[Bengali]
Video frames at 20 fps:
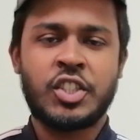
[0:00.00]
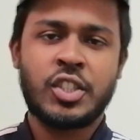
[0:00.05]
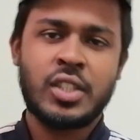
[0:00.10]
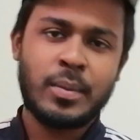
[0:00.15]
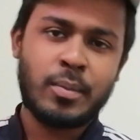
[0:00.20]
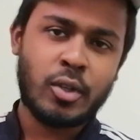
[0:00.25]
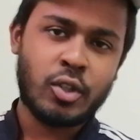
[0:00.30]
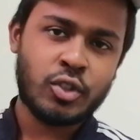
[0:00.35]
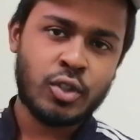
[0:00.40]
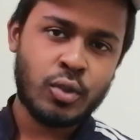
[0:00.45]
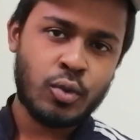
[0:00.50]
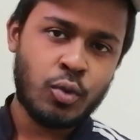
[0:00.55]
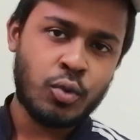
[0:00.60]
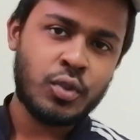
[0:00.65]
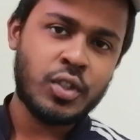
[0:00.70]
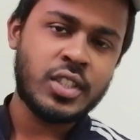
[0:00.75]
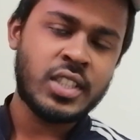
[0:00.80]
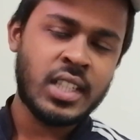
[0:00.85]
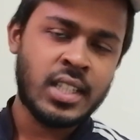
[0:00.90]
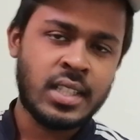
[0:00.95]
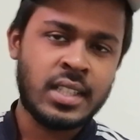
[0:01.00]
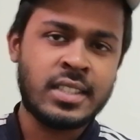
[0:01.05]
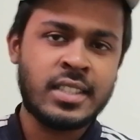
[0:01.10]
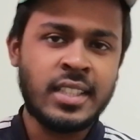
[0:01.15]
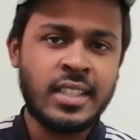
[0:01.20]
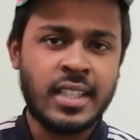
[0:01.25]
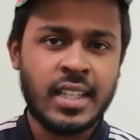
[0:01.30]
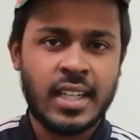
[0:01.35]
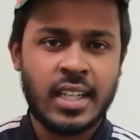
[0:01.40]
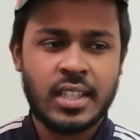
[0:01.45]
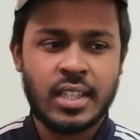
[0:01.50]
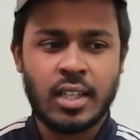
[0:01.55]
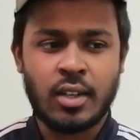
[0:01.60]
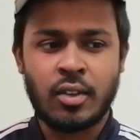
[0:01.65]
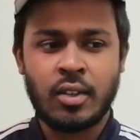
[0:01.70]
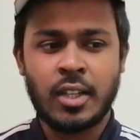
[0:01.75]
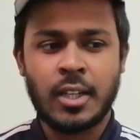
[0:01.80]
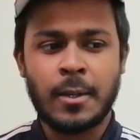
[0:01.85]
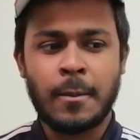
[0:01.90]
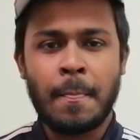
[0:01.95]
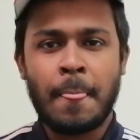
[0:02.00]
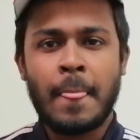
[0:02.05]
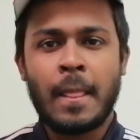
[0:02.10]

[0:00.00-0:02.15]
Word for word: রাশিয়াতে পড়াশোনা করতে চান নিজের টাকায় তাহলে